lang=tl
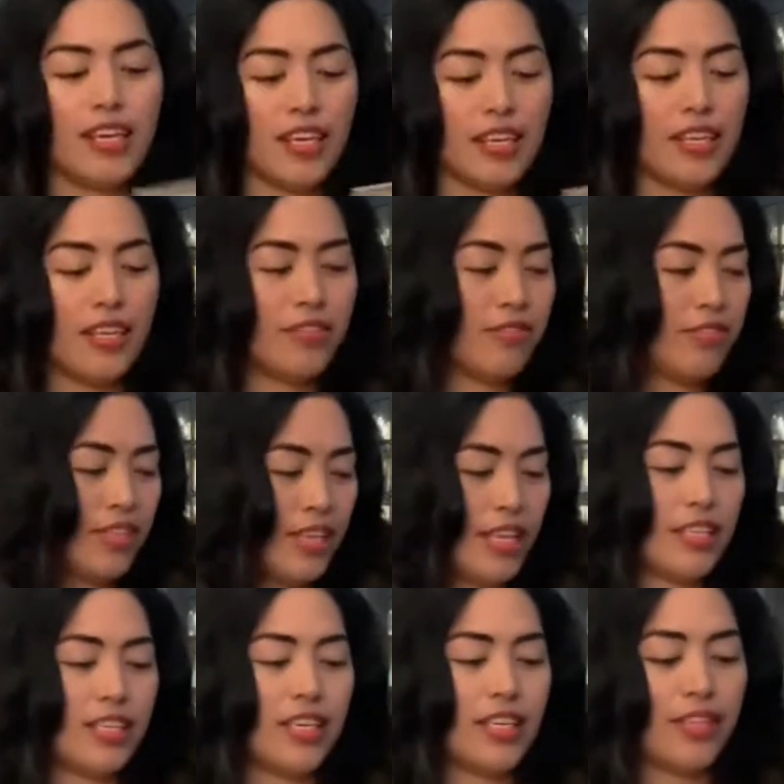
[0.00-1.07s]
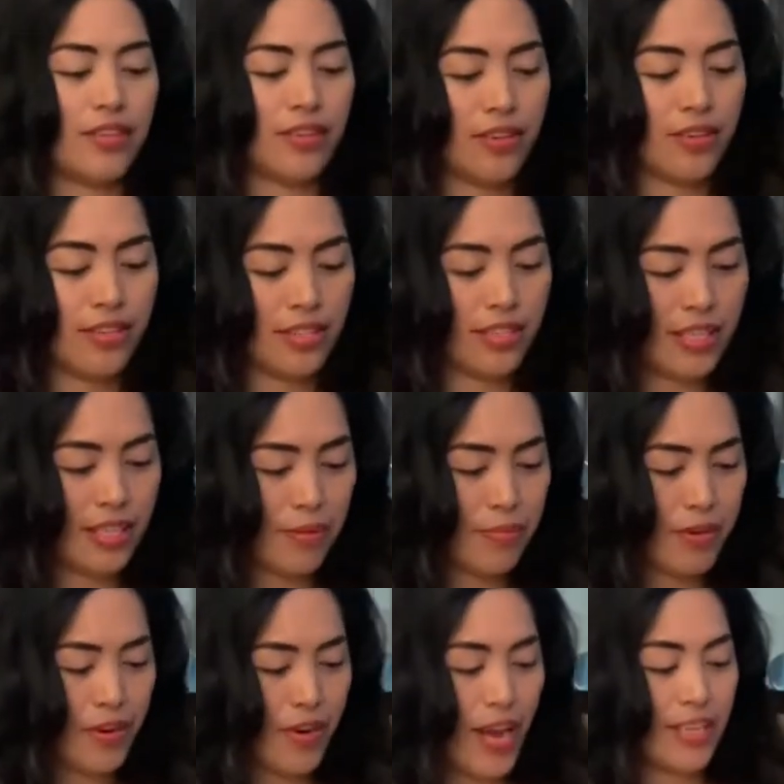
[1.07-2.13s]
Inano nila dito.
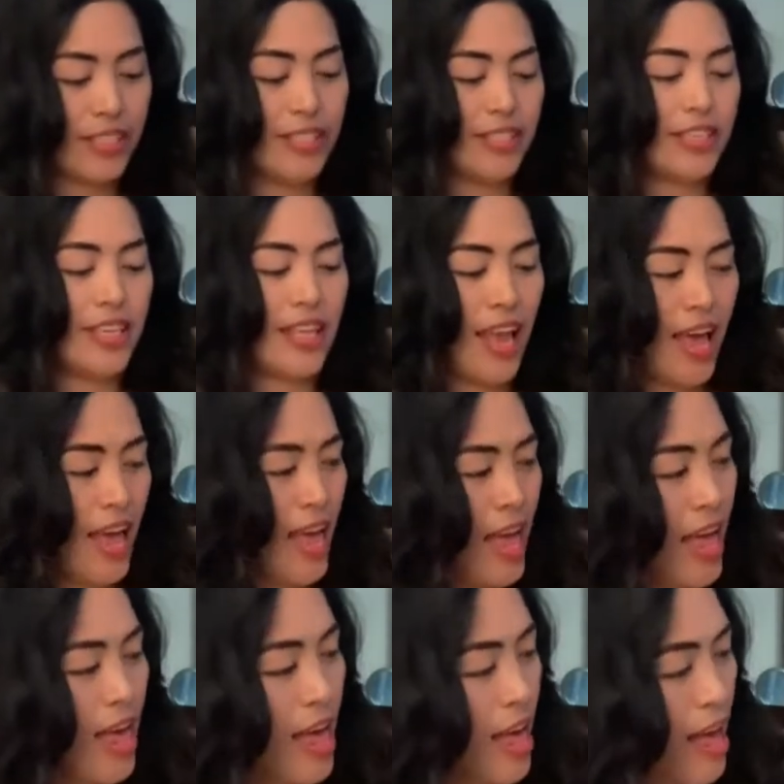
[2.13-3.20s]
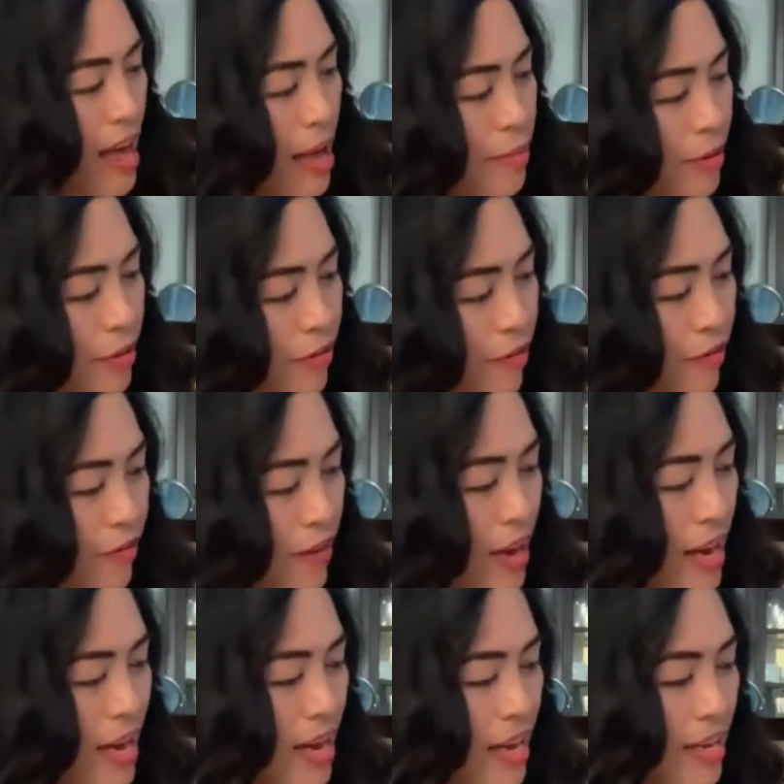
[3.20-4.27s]
Sinamarize nila. About
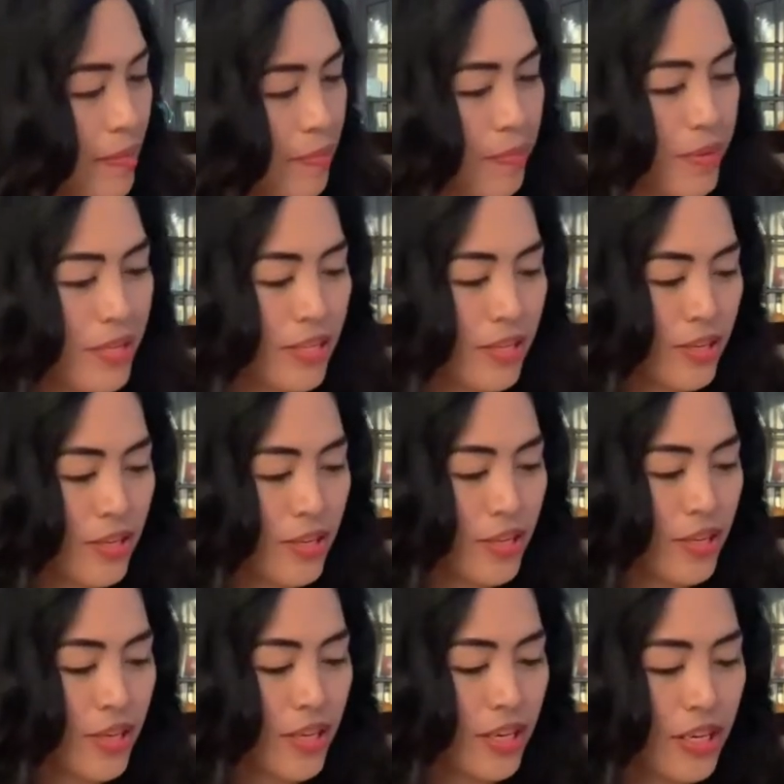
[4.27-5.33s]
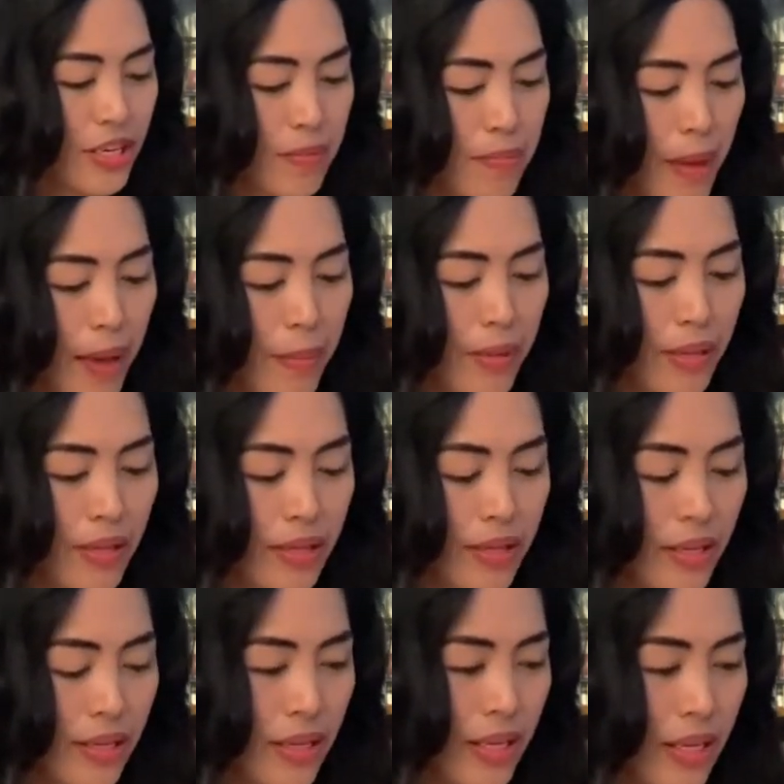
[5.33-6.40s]
faith, peace on earth,
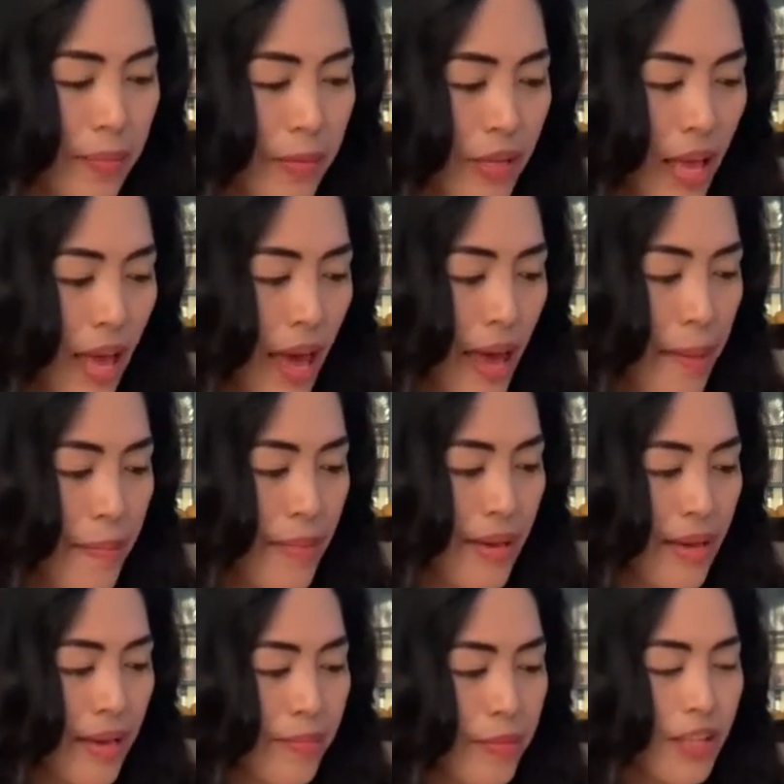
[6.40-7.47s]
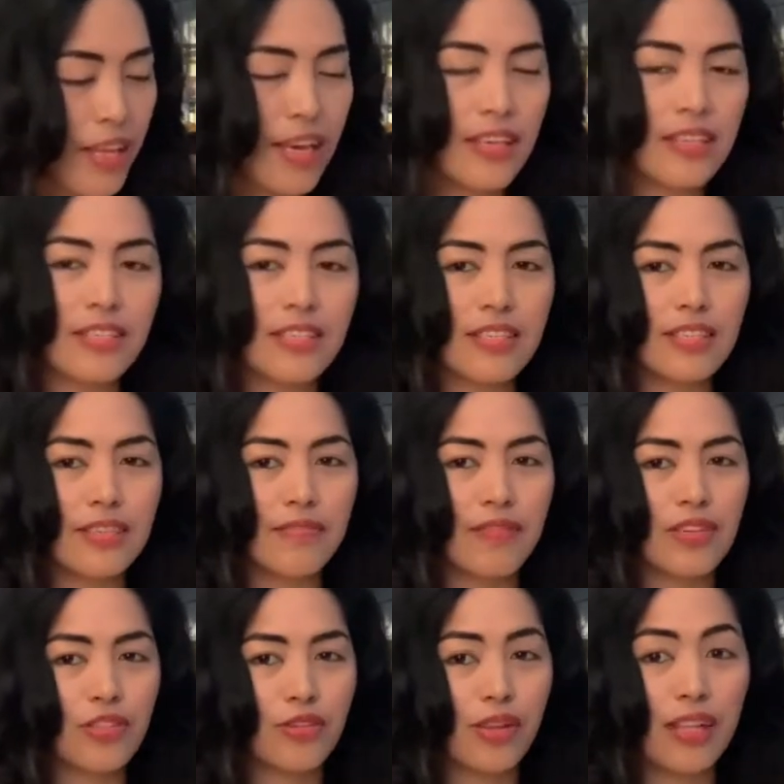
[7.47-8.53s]
Babylon, about Haman, about Exodus of
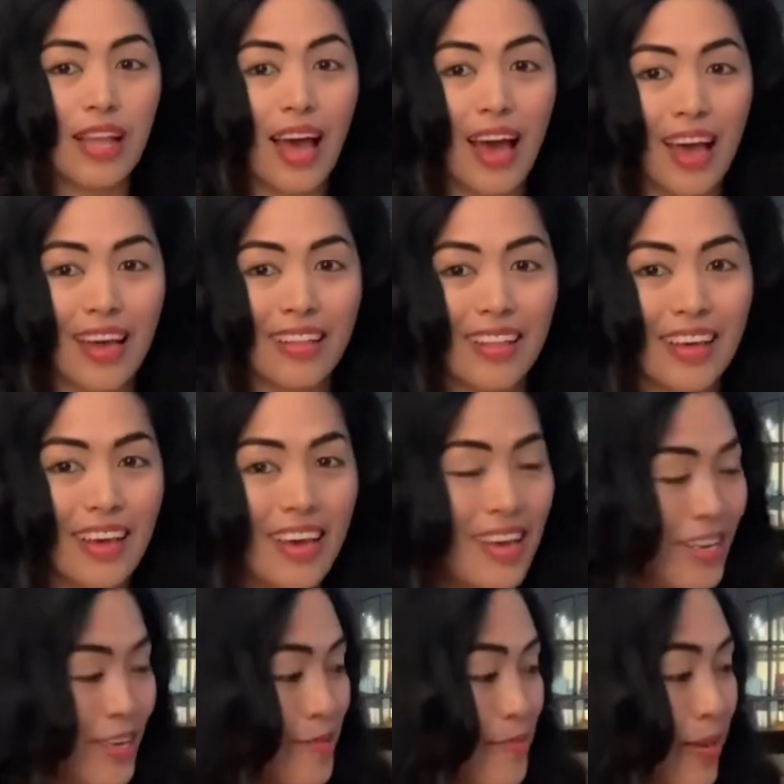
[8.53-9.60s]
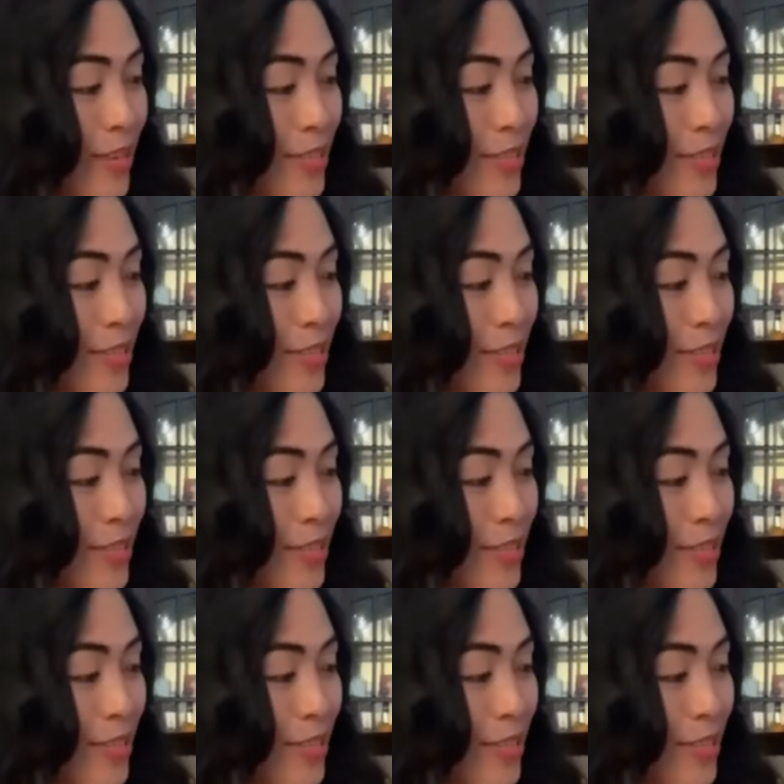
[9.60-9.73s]
Israel. Lahat ng mga